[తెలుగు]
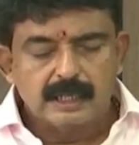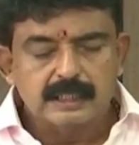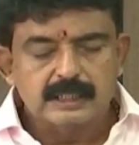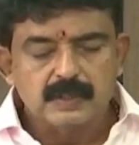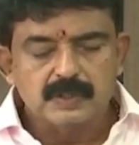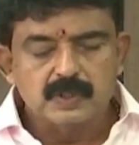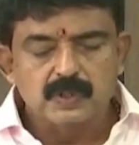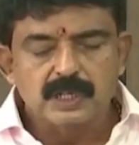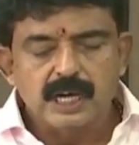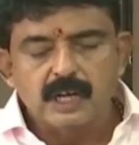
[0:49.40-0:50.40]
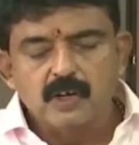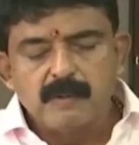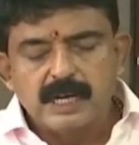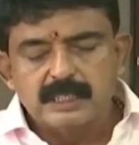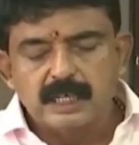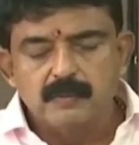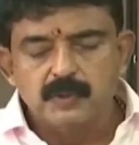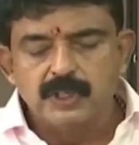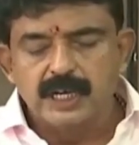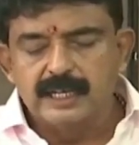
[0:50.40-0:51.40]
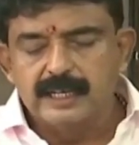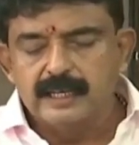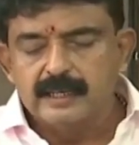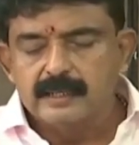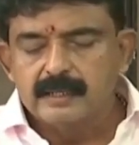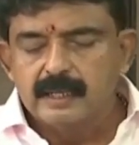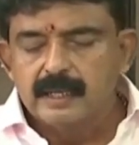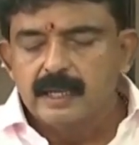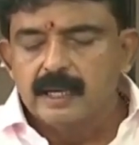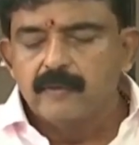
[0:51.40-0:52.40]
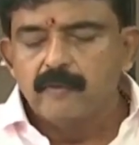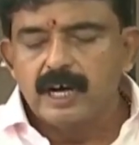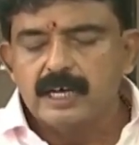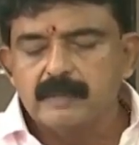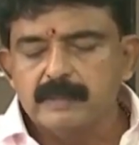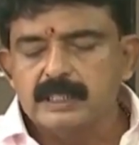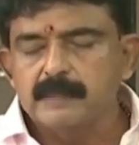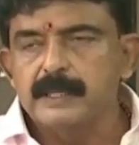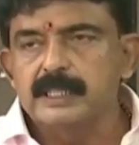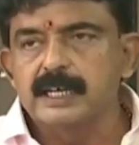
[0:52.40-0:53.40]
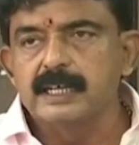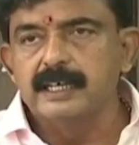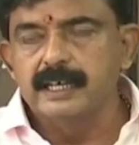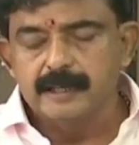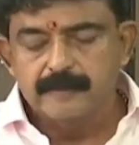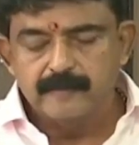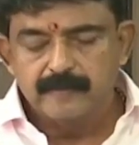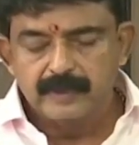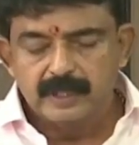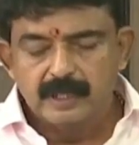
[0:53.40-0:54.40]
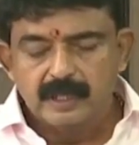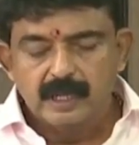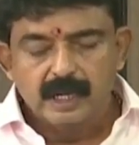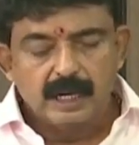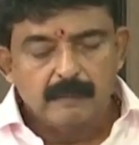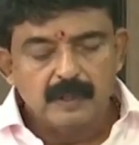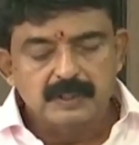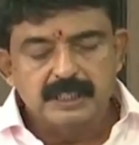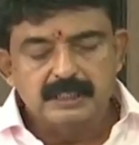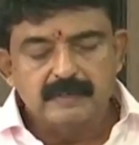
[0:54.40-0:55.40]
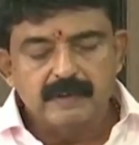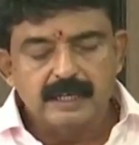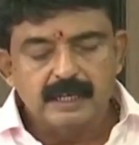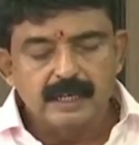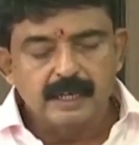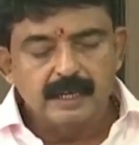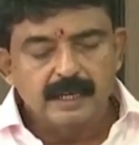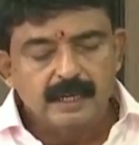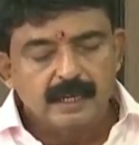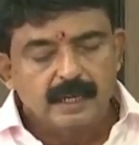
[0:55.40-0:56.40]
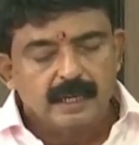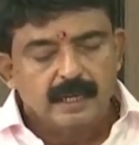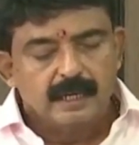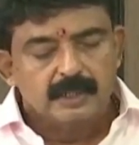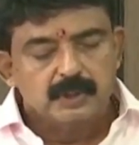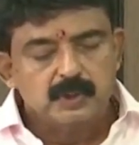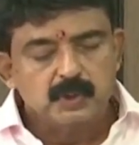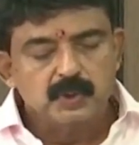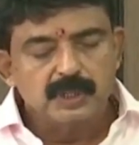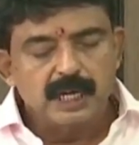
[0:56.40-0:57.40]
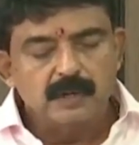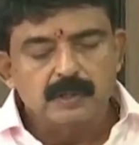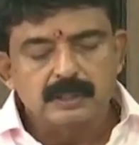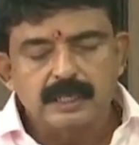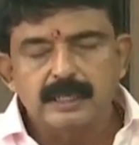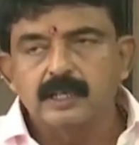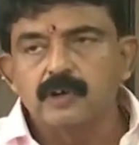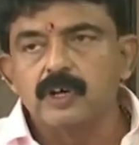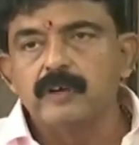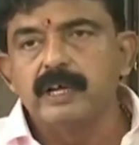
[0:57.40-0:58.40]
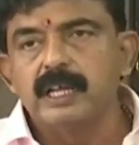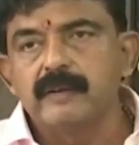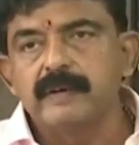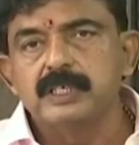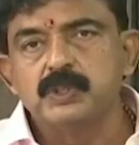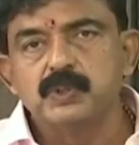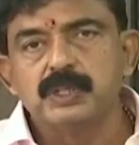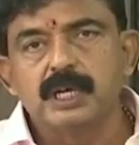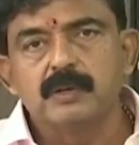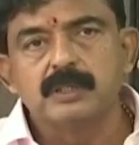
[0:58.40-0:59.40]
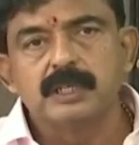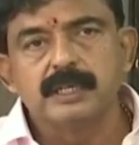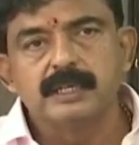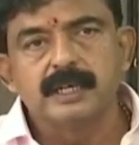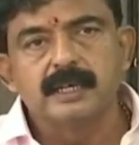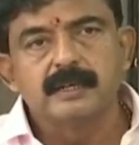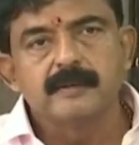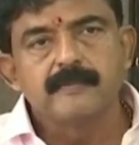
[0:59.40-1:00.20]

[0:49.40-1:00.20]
గత సంవత్సరం నాలుగు మాసాలు ముందుగానే వాహనమిత్ర పథకాన్ని అమలు చేసి వారికి జూన్ నాలుగో తారీఖున రెండు జూన్ నాలుగో తారీఖున